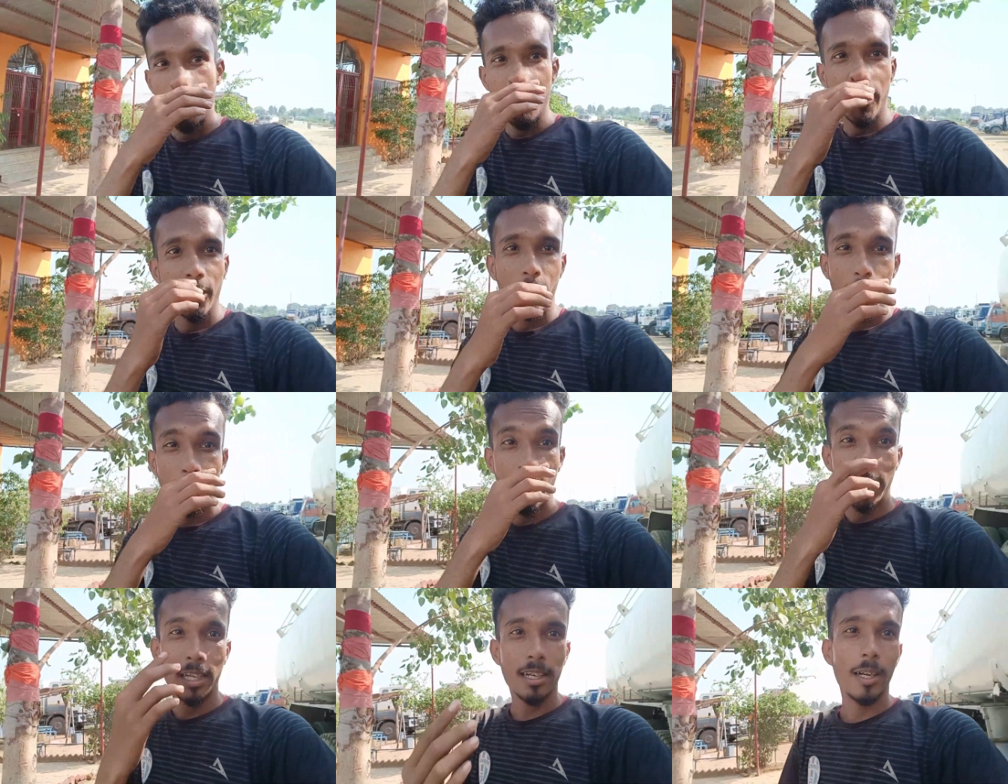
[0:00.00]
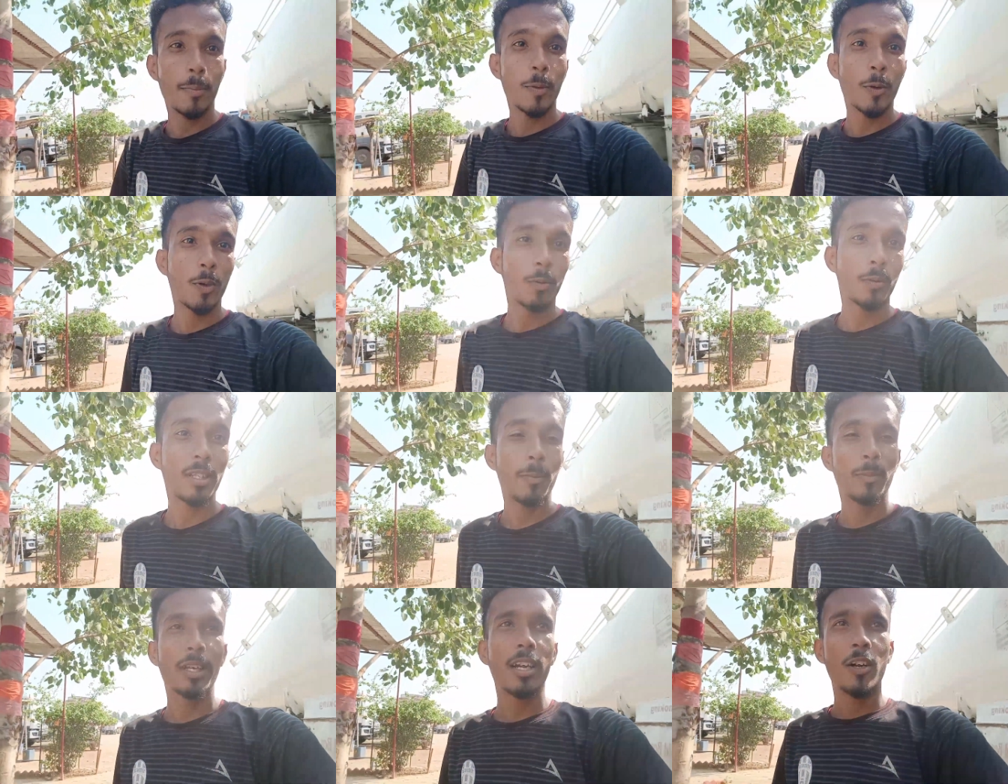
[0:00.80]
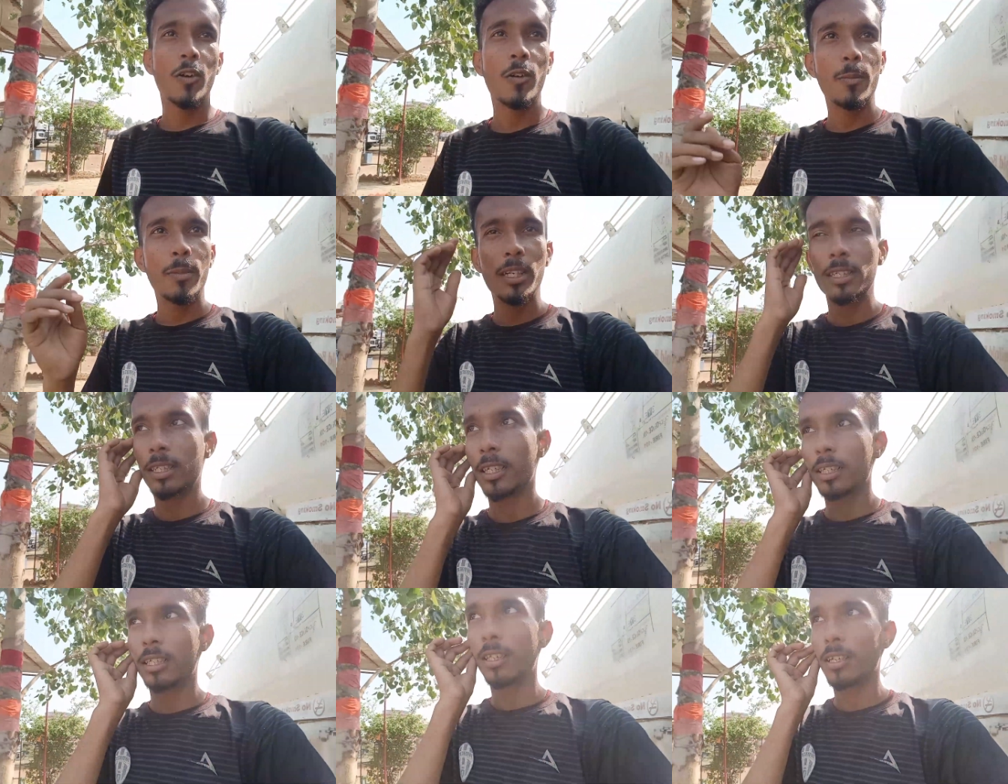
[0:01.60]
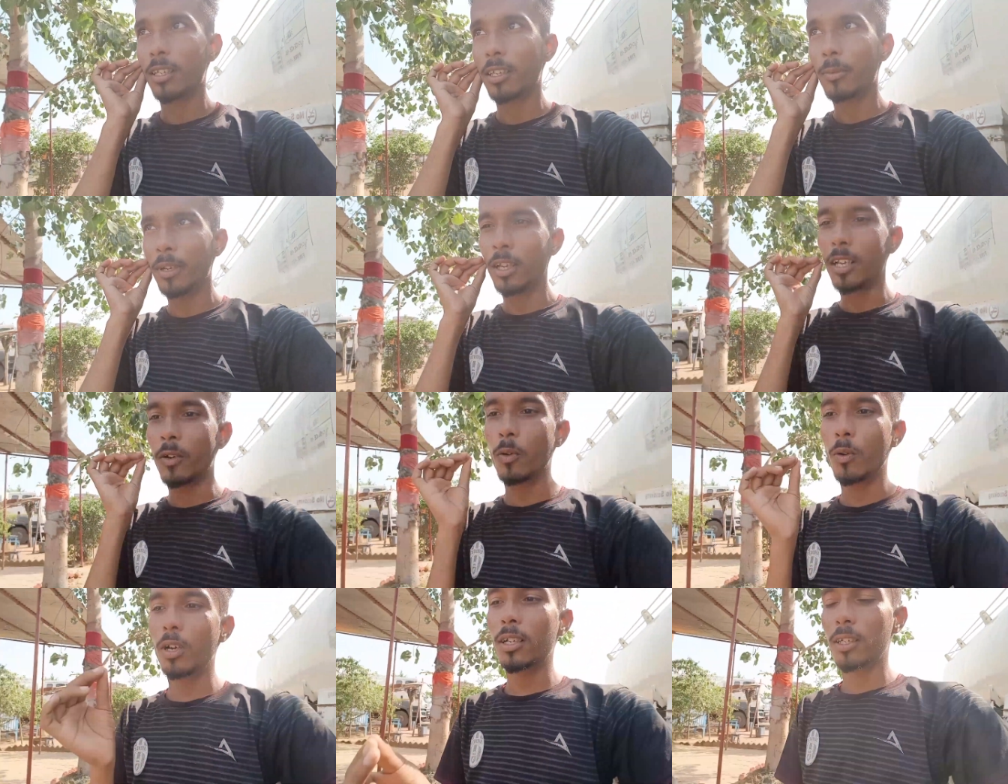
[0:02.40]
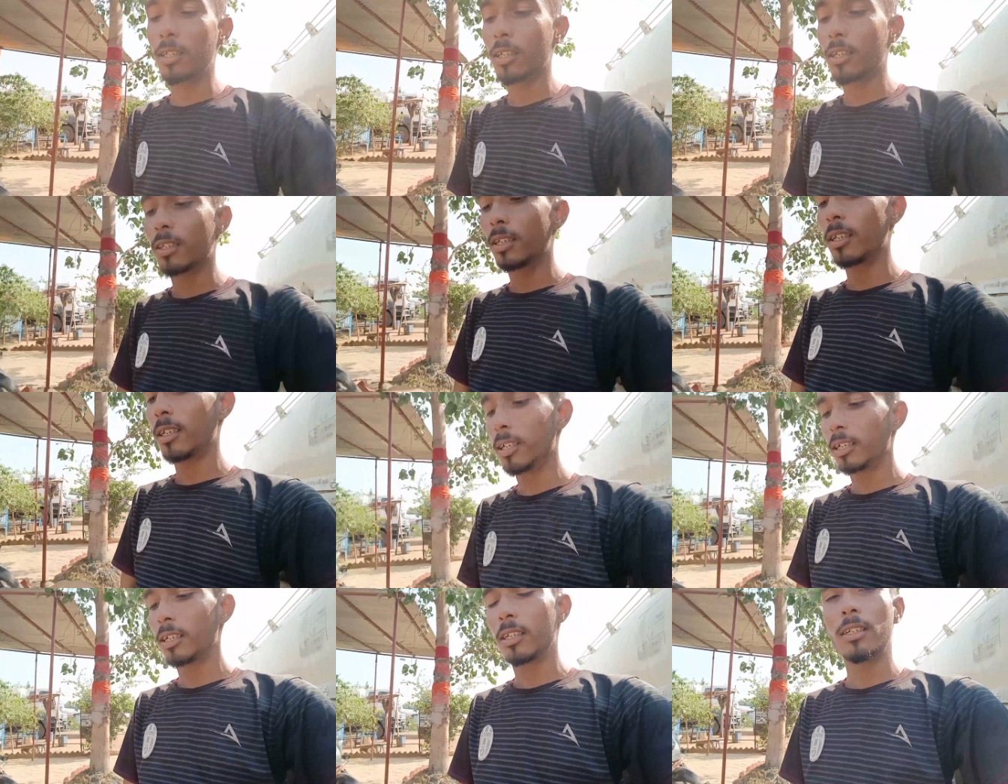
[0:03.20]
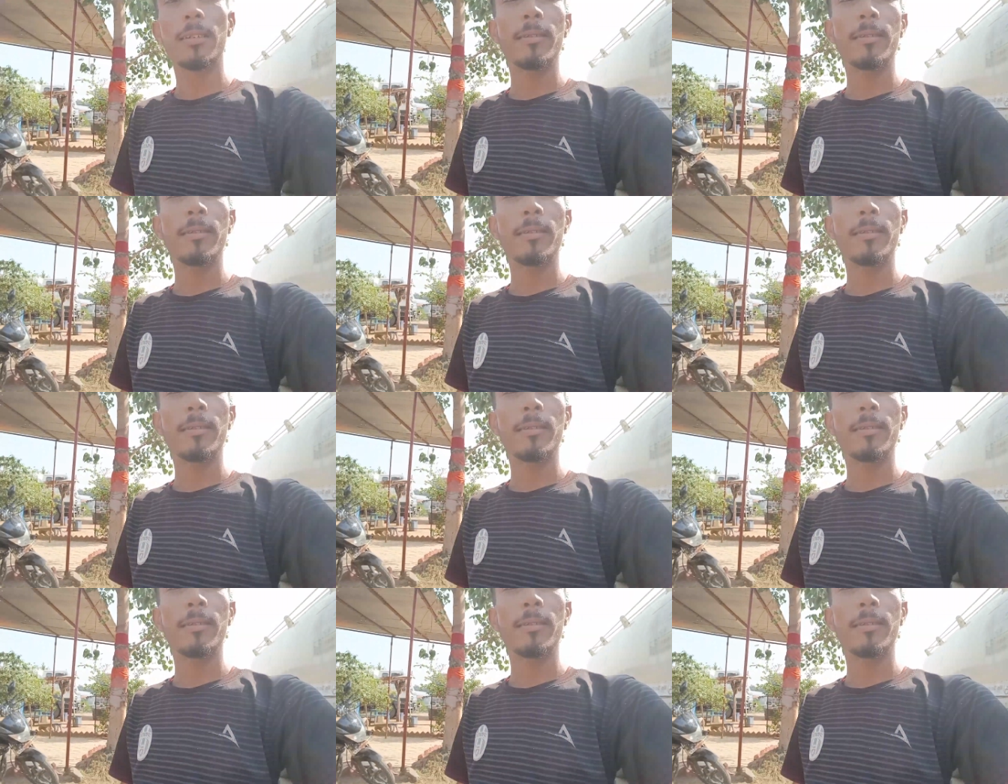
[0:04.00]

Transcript: तो वीडियो में बने रहे आप लोग को सब दिखाऊंगा मैं किस तरह से अभी लेगूंगा किस तरह से नहीं